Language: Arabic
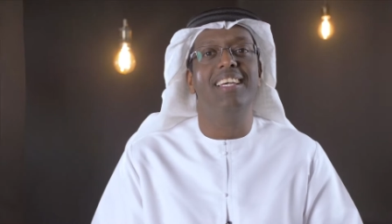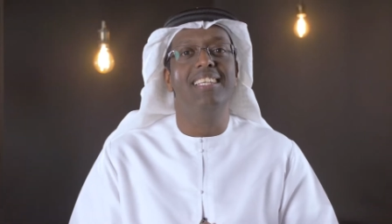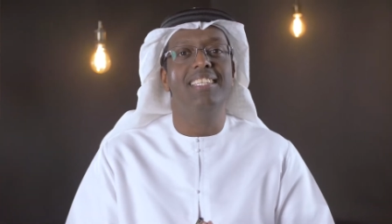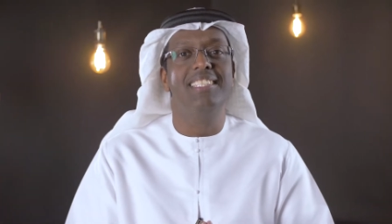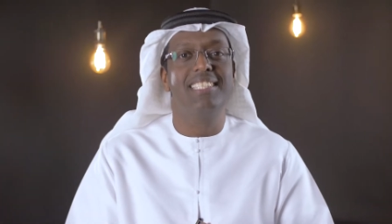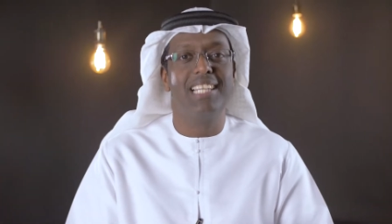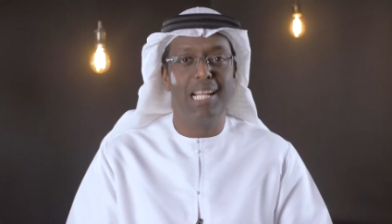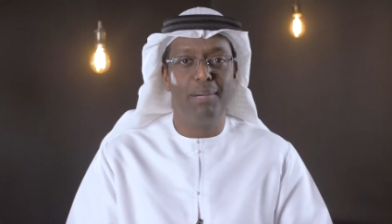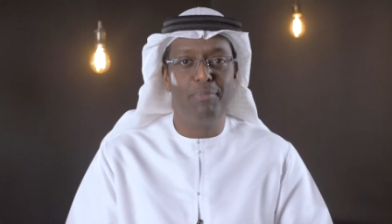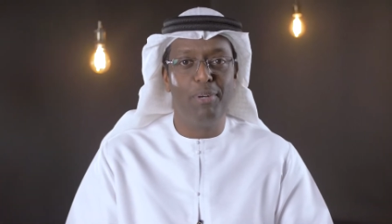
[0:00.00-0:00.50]

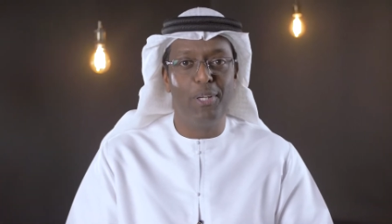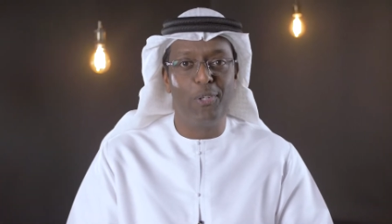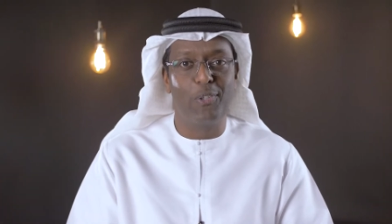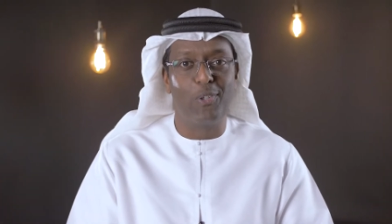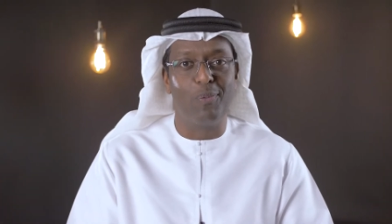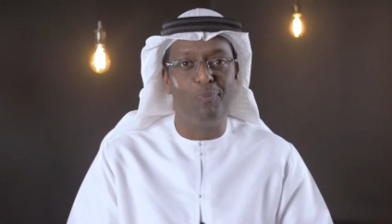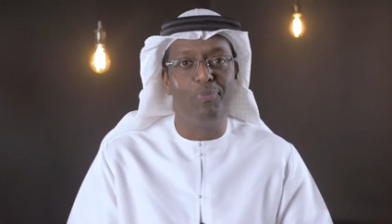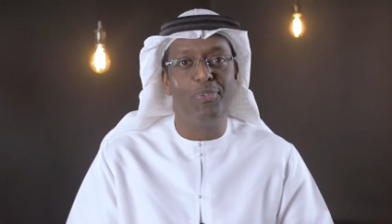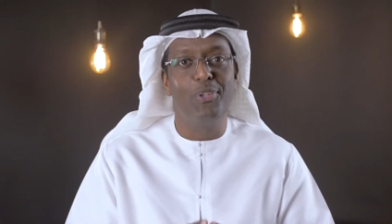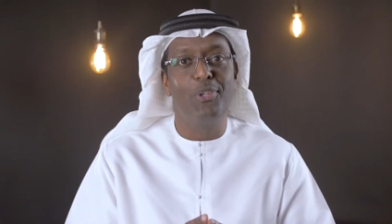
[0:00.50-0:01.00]
السلام
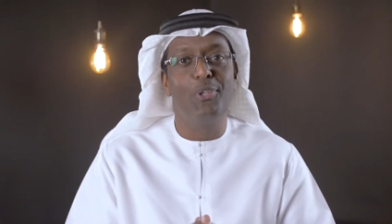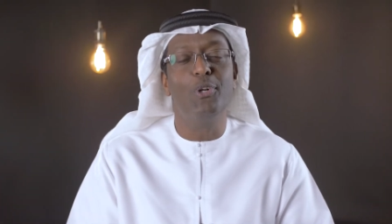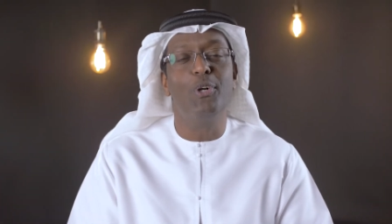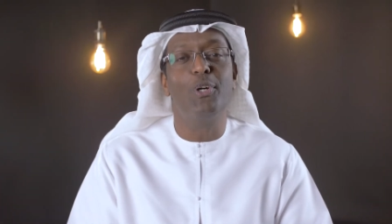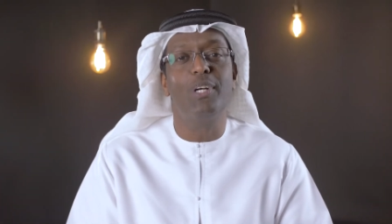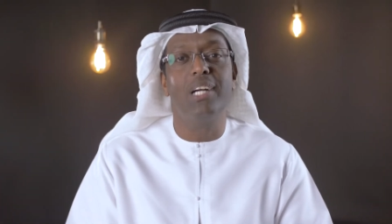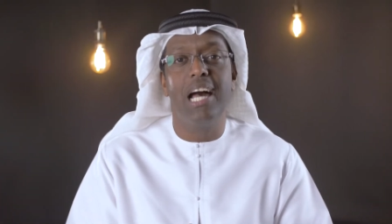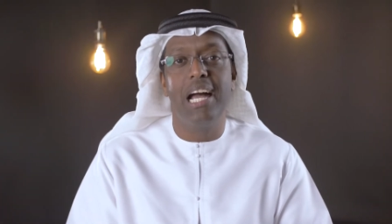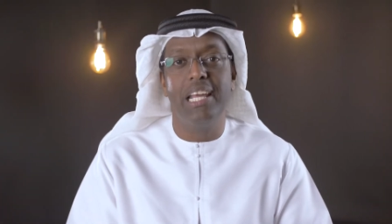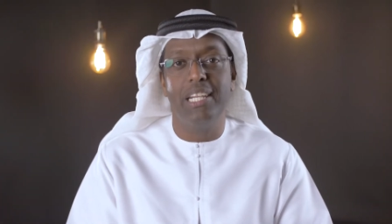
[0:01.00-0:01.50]
عليكم
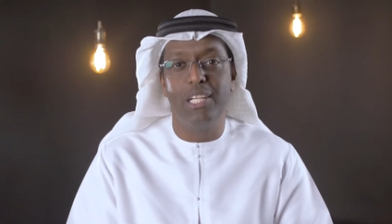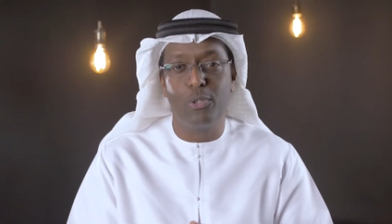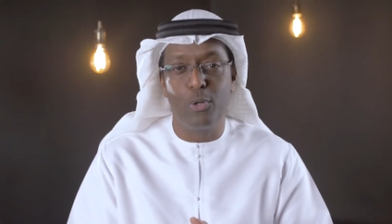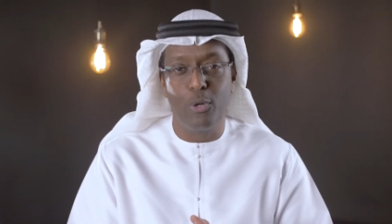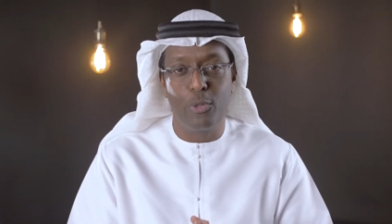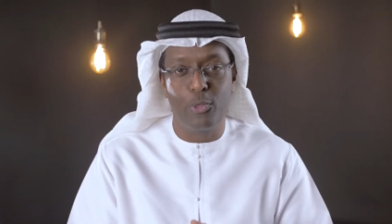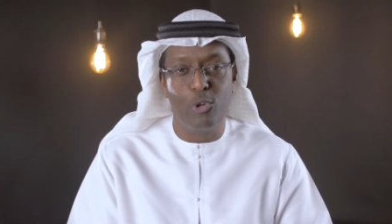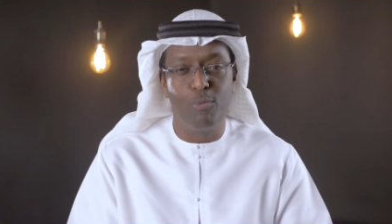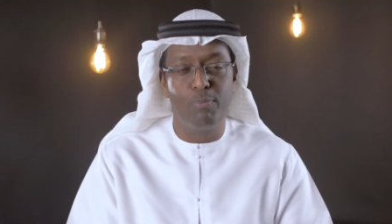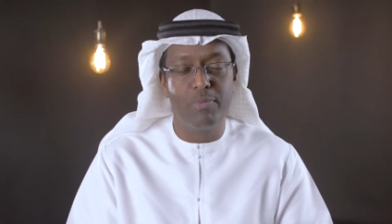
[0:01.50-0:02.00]
يحكى أن
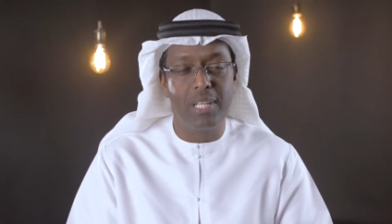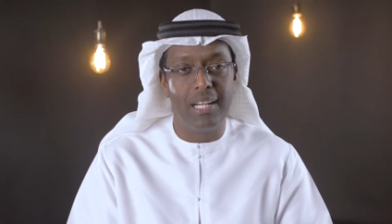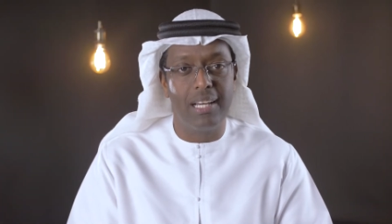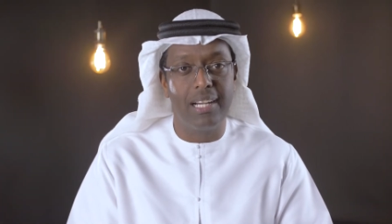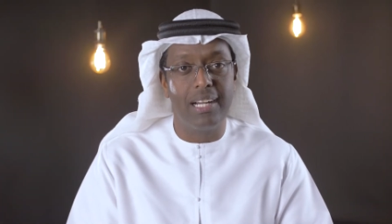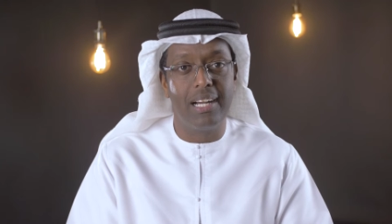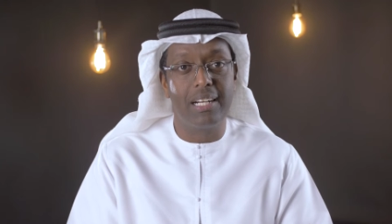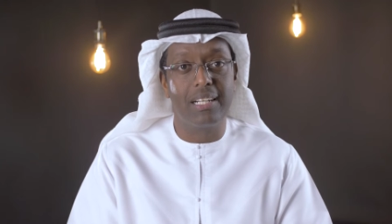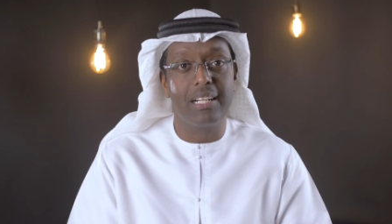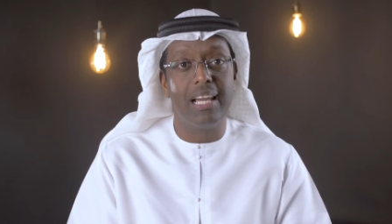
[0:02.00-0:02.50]
كلثوم بن
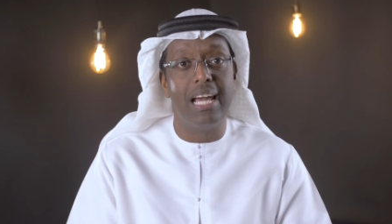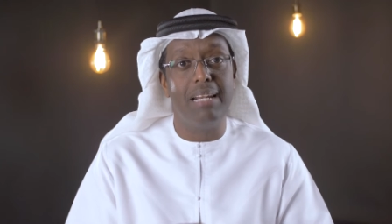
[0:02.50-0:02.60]
الأغر